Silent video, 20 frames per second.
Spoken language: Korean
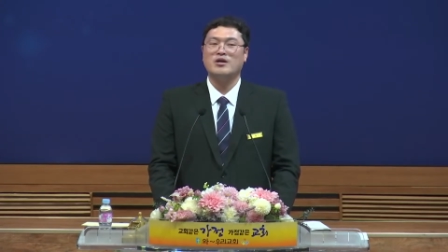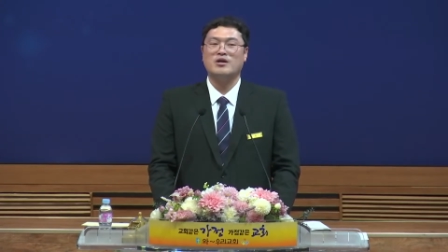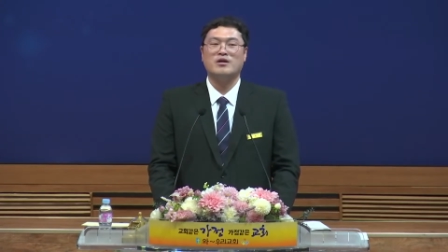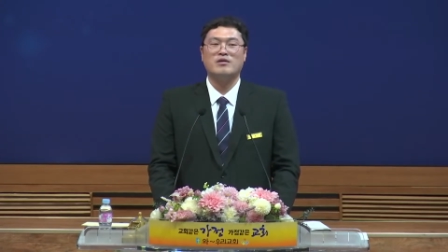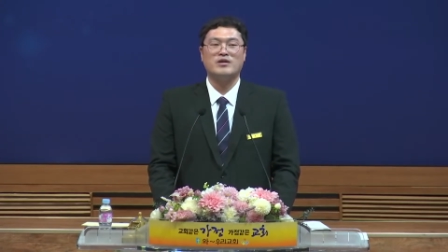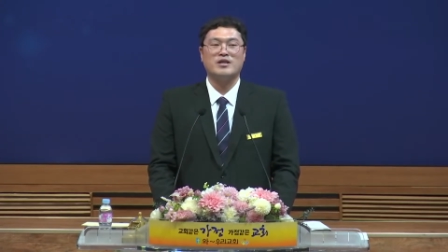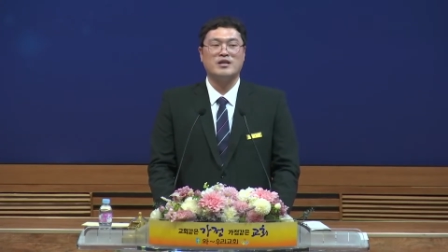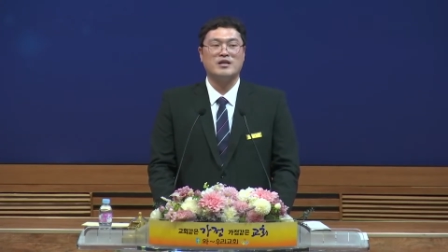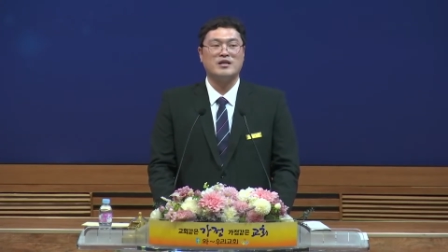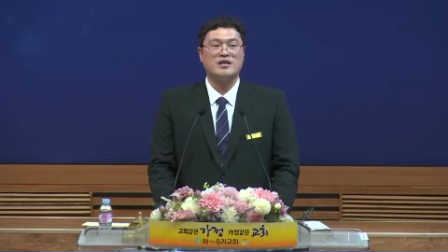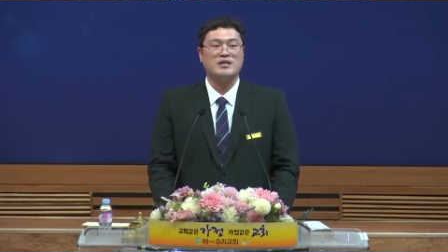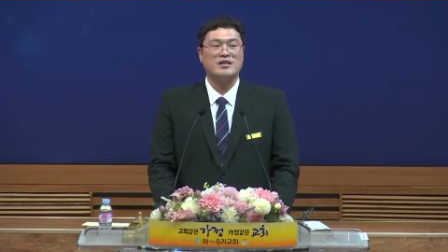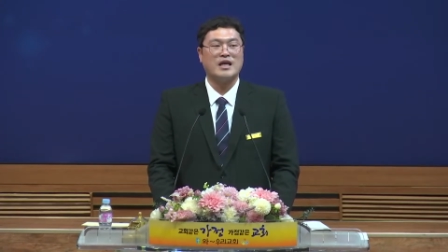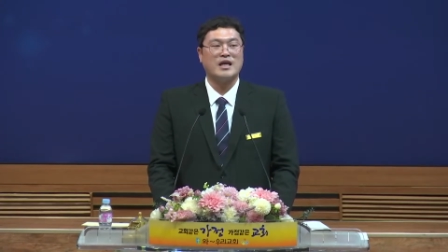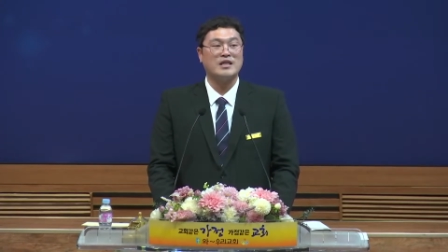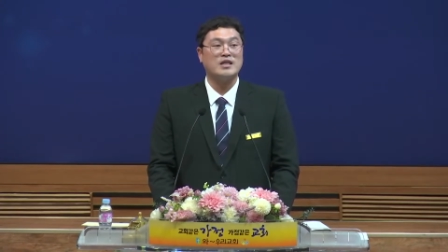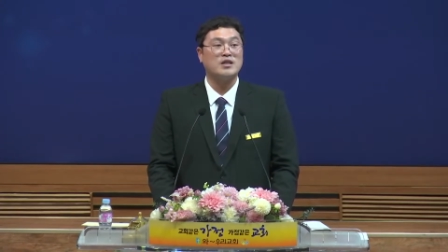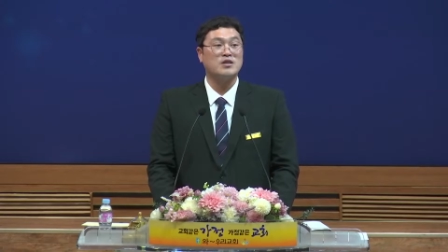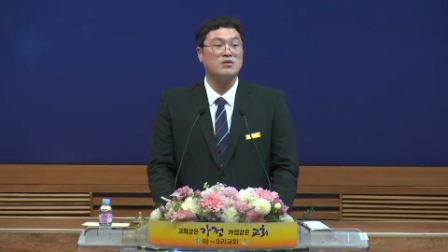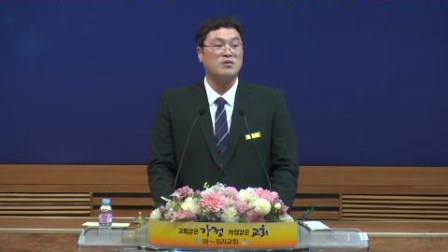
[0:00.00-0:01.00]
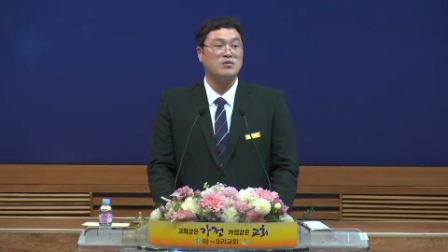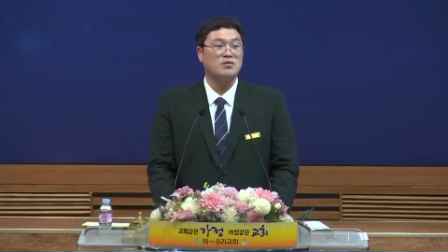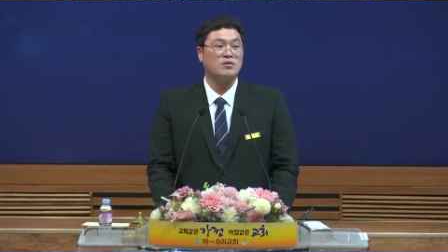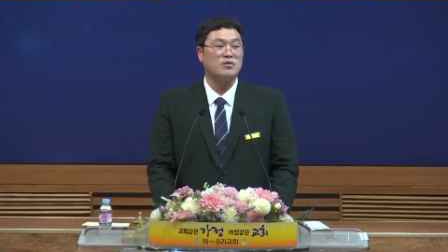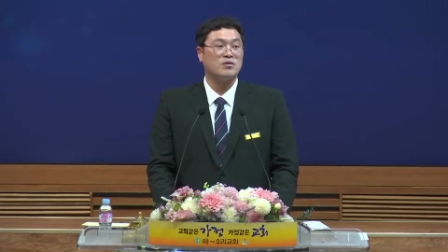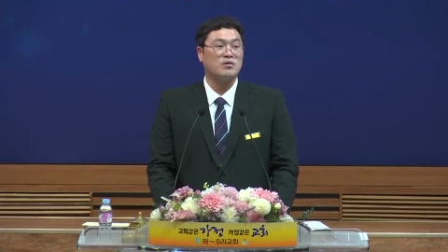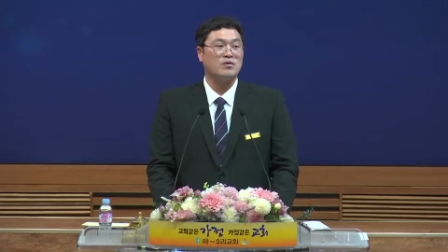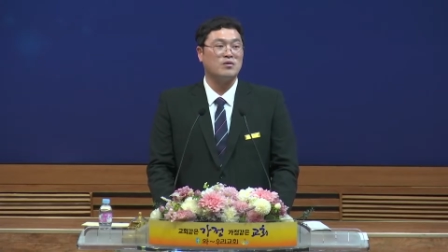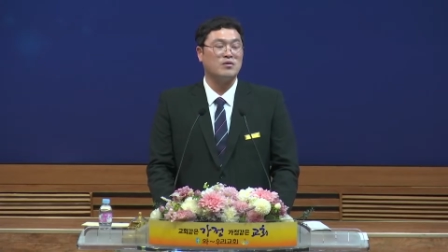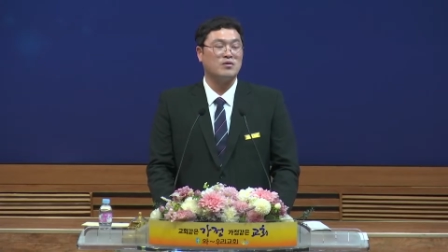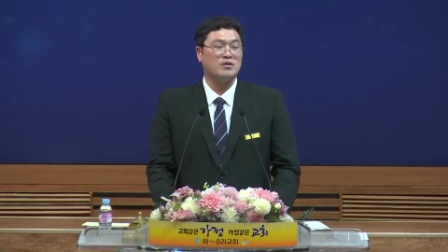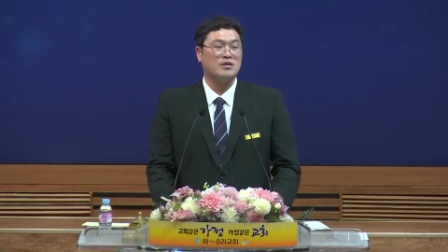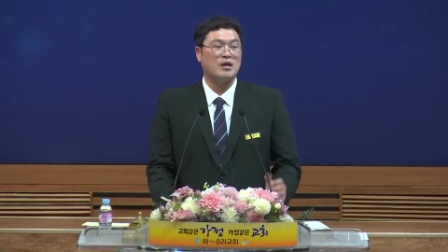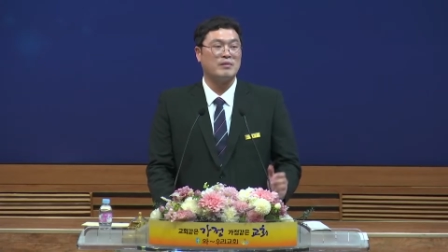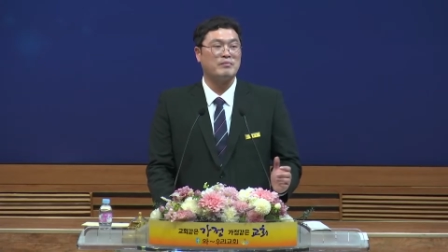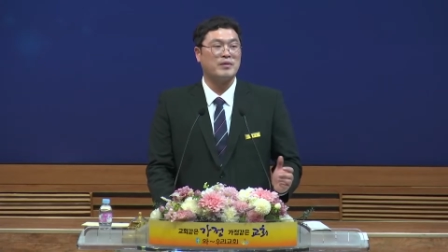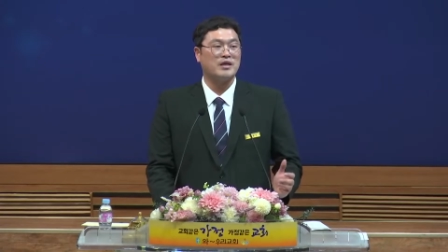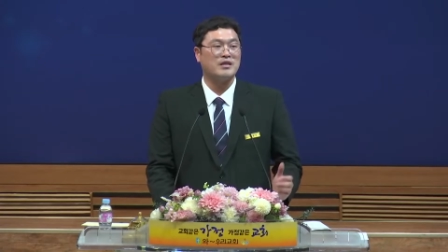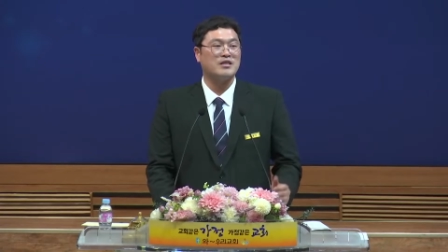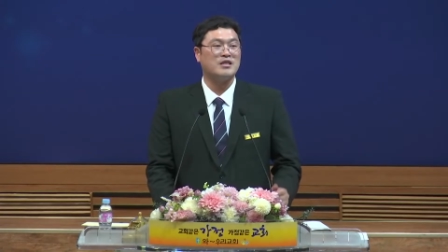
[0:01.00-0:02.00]
우리 단기 선교
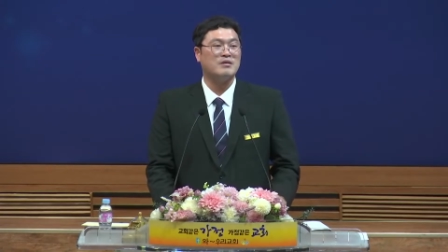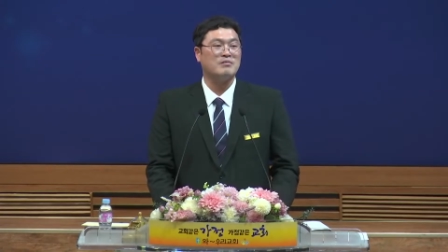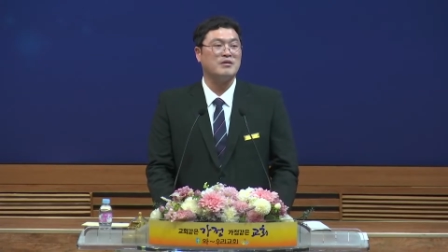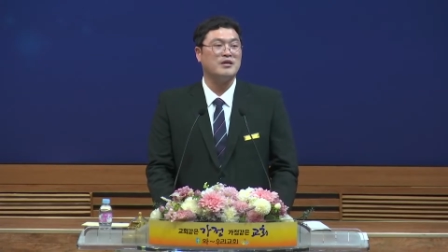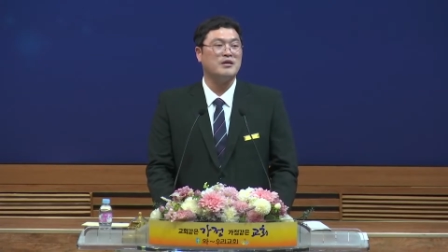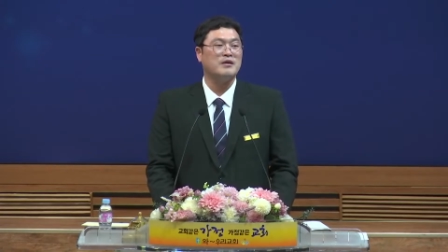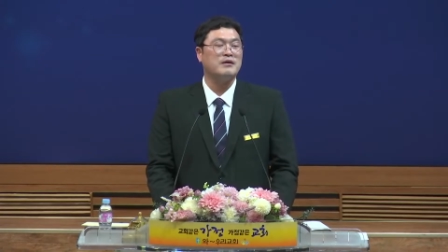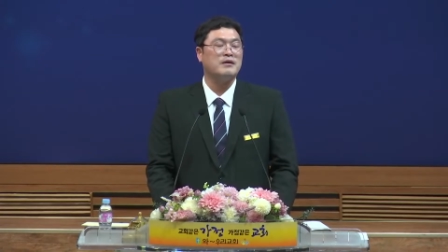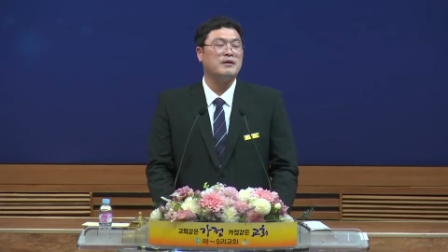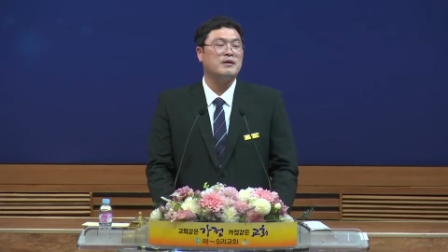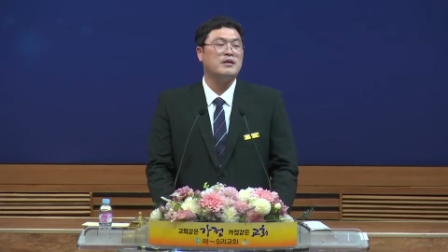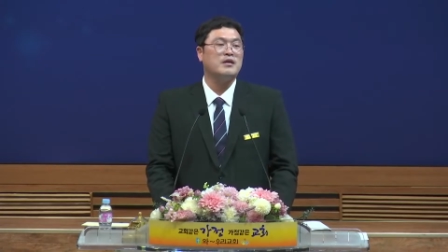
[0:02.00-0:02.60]
네팔 팀이